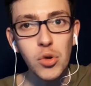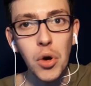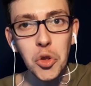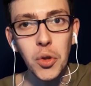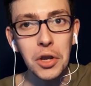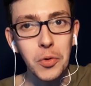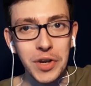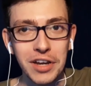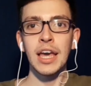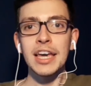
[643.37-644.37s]
no hubo duda
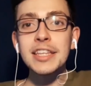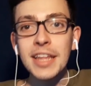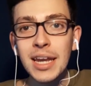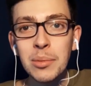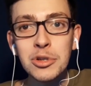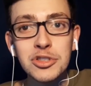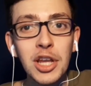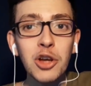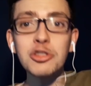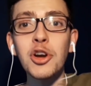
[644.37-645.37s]
alguna. Y tenemos
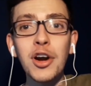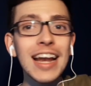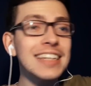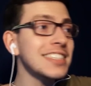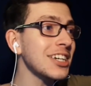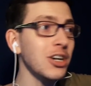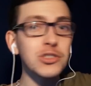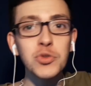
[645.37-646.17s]
el otro clásico